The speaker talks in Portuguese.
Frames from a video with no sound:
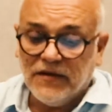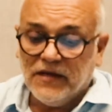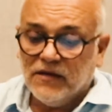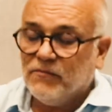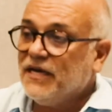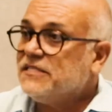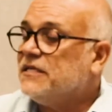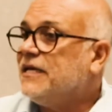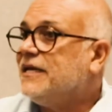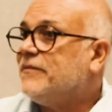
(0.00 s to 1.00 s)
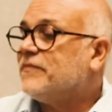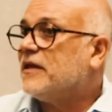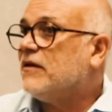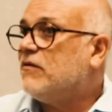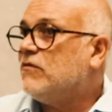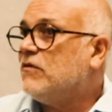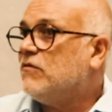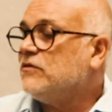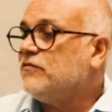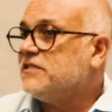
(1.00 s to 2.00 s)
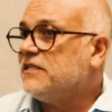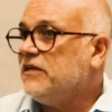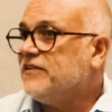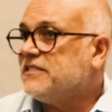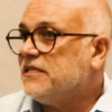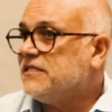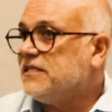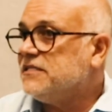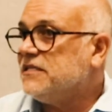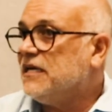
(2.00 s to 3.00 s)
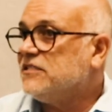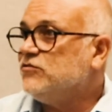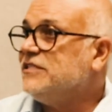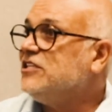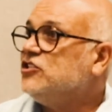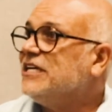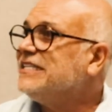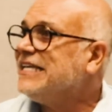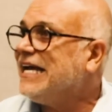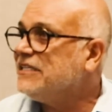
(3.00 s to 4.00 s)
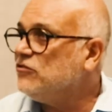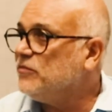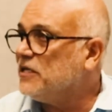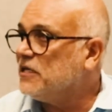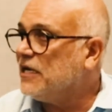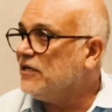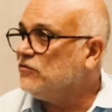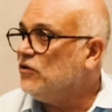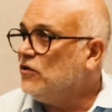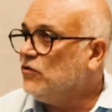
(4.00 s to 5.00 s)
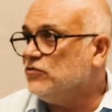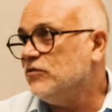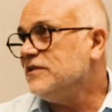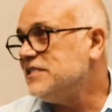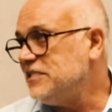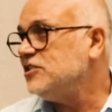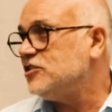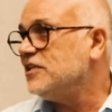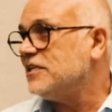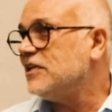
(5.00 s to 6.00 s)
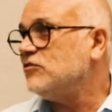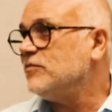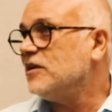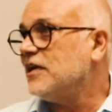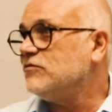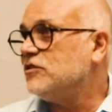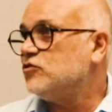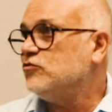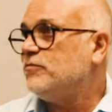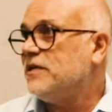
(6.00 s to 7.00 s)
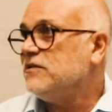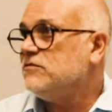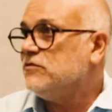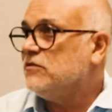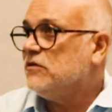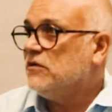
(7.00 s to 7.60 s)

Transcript: É. Mas é, quando você teve essa necessidade, não existia nada no mercado, ou não existe ainda nada no mercado que supra isso?